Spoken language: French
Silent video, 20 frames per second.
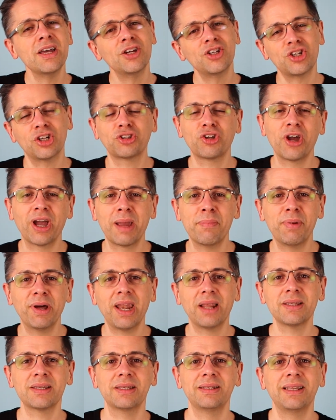J'entrerai pas
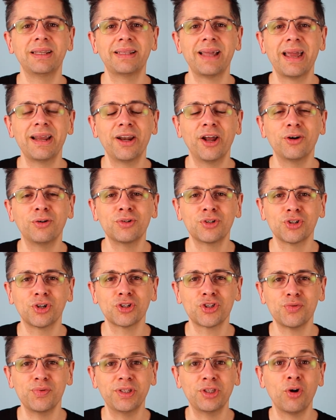dans ces détails-là
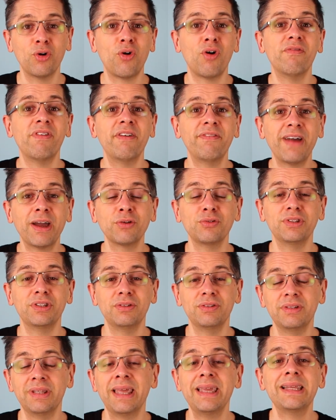aujourd'hui. Donc, on va faire
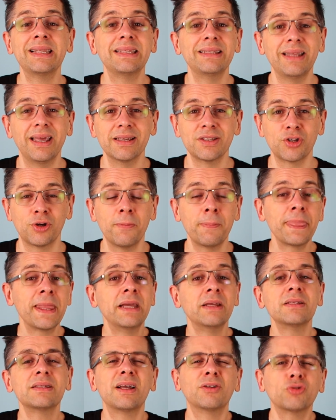une inclinaison
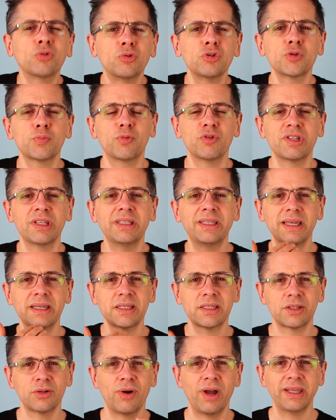sans trop se poser de
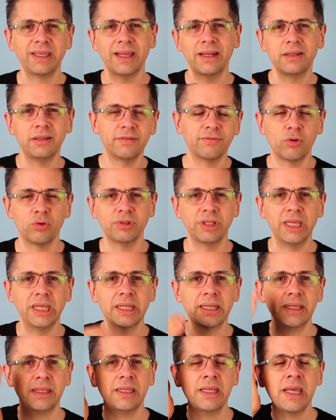questions à quel niveau on
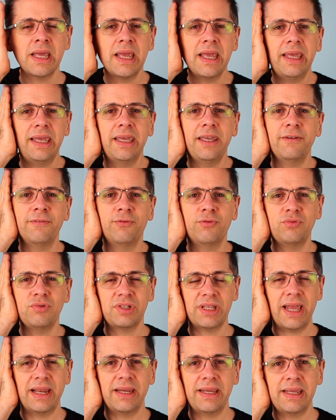incline et
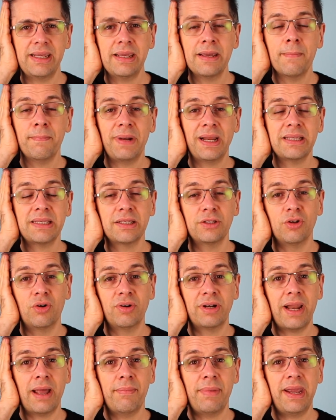vous allez placer
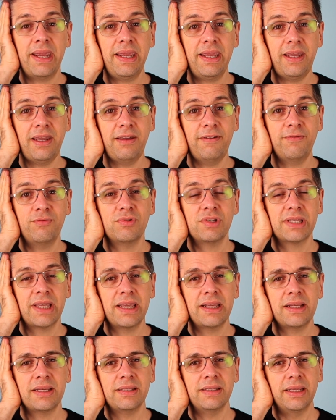donc la main et vous
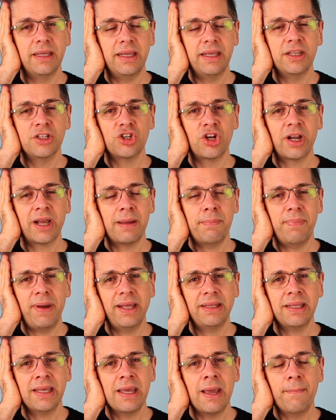incliner. Et je le
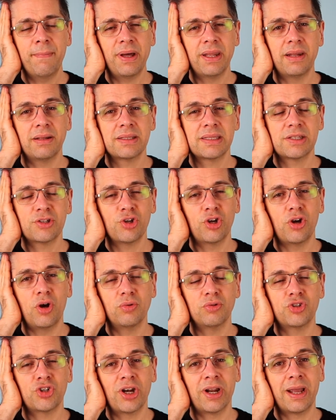répète pendant 10
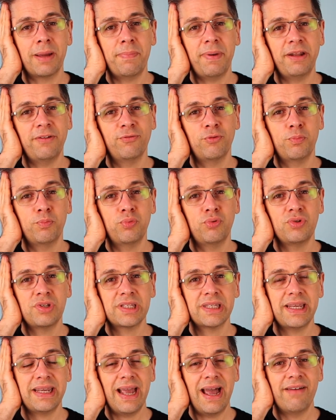secondes. Je le répète, vous
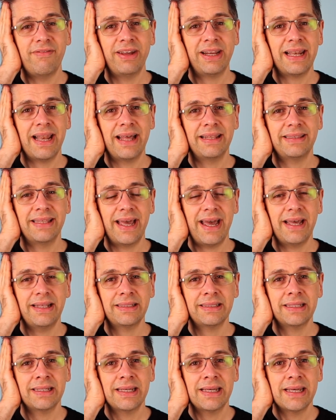poussez avec la
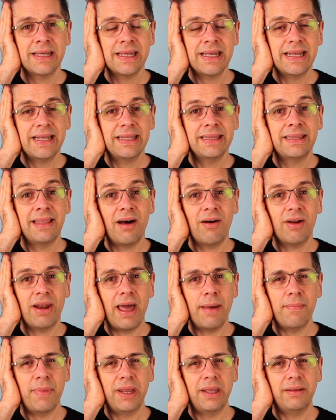tête dans
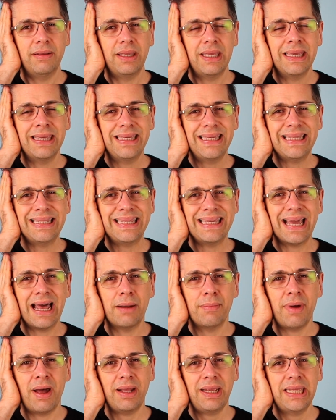la main. Et
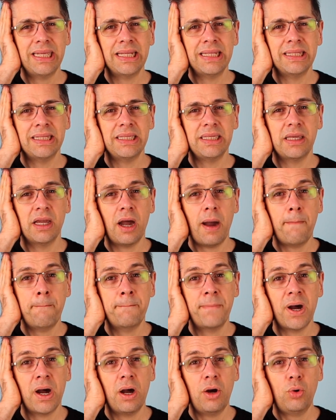idéalement, il n'y a
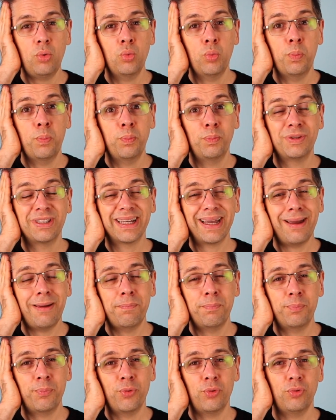pas ou très
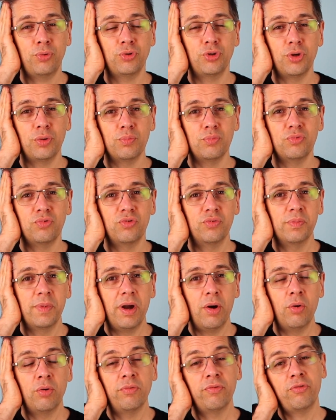peu de
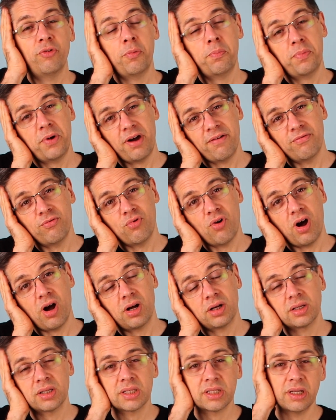mouvement. On ne veut pas
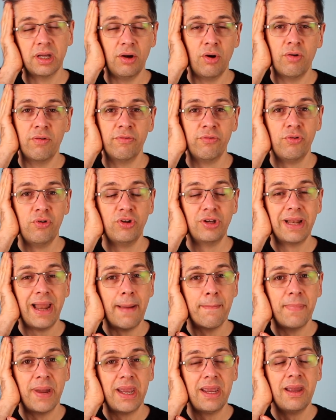voir ça. On veut que
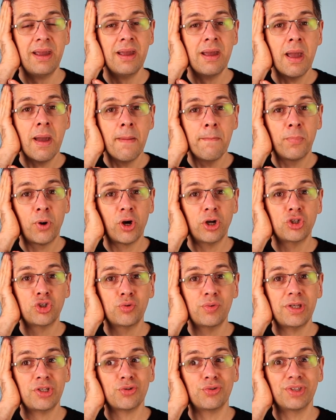la main
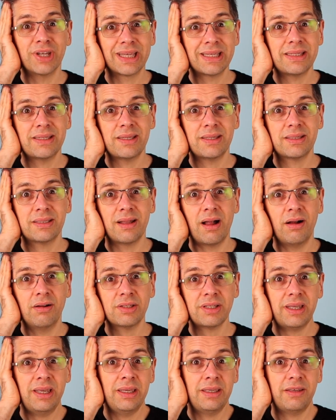produisent une
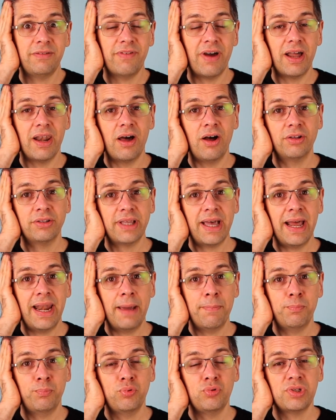résistance équivalente à
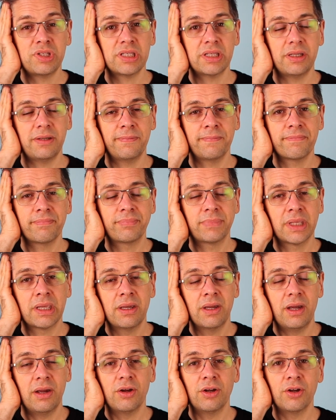la poussée
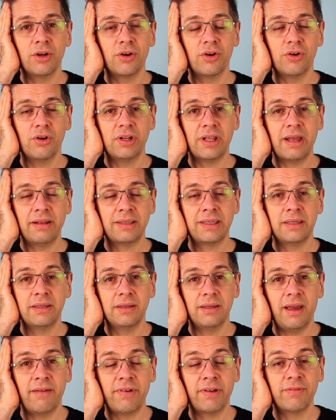euh,
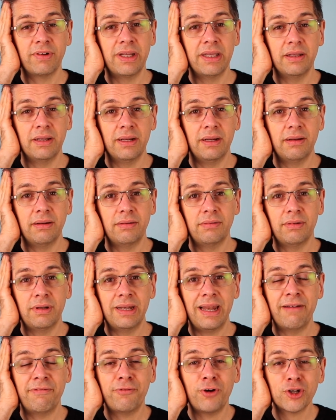qui, avec
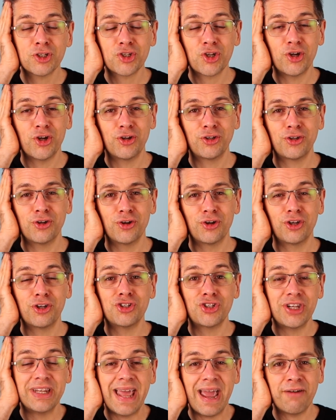la force que, que,
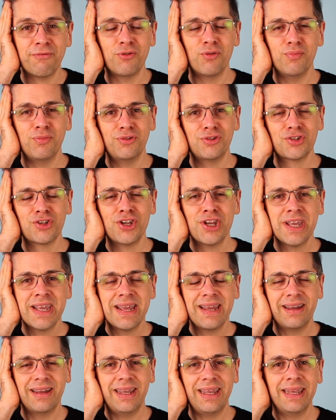génèrent vos muscles
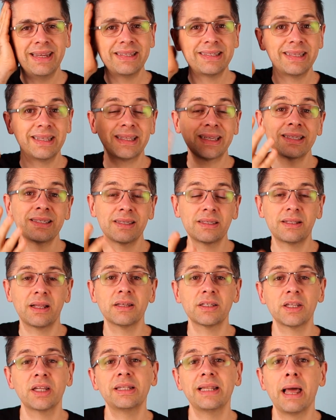et, et cette
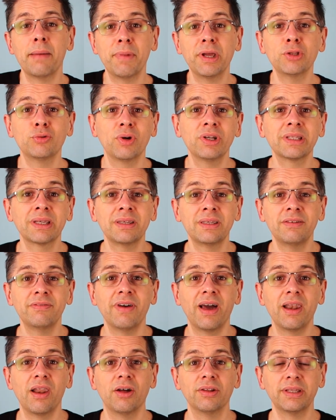résistance-là de la main doit être
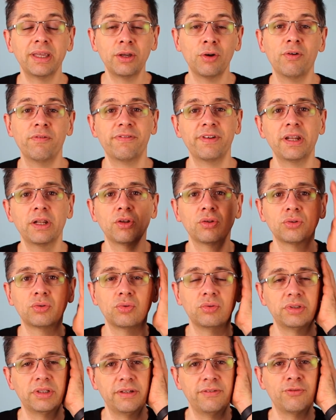équivalente. Et on fait de l'autre
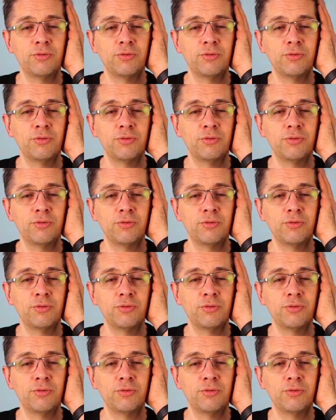côté.